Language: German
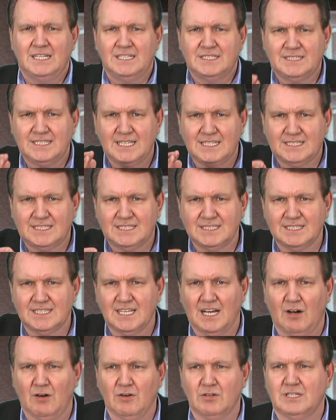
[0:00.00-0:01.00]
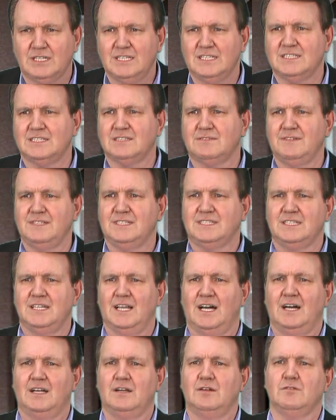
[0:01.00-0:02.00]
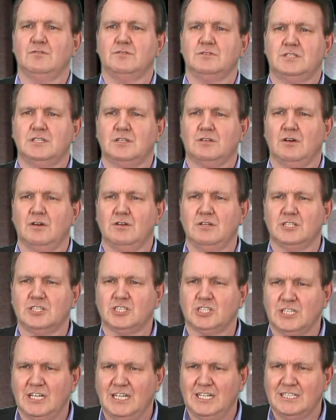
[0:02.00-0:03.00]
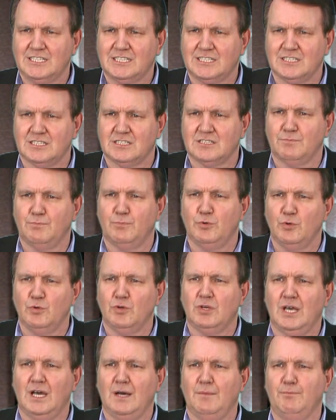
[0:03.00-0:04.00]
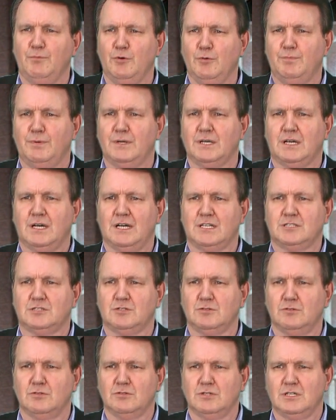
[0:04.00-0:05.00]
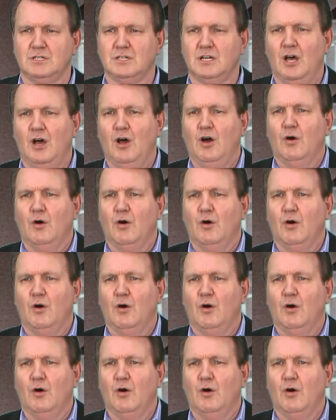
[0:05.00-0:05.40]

Setzen Sie auch dieses Wissen ein und Sie können schnellstens Bücher, Publikationen